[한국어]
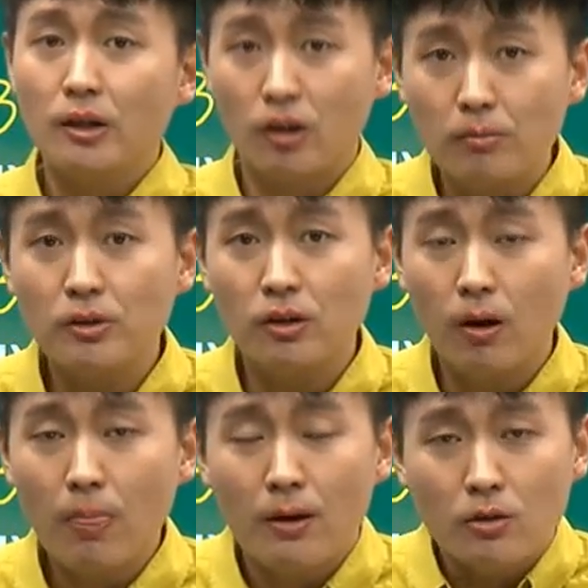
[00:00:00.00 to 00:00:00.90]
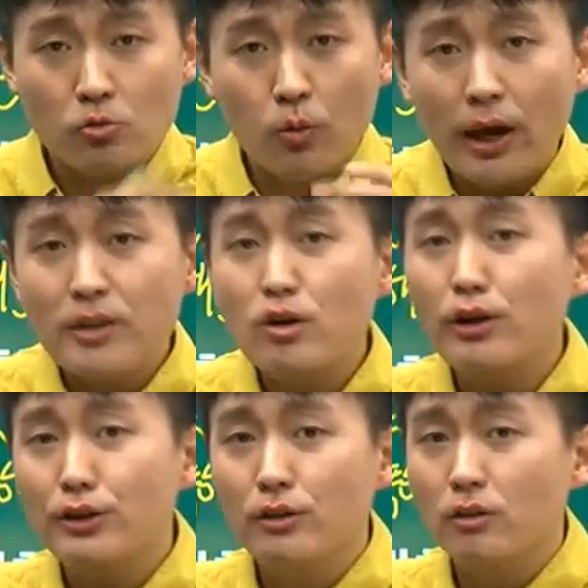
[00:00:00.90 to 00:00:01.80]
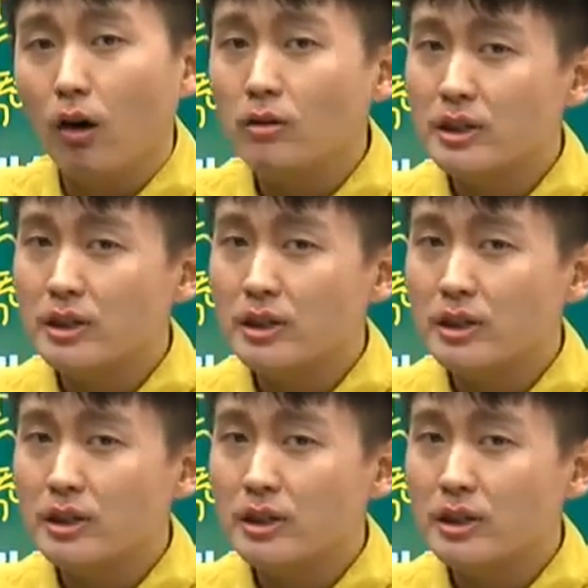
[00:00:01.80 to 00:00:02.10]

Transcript: 여러분들요, 쪼개져 있는 거,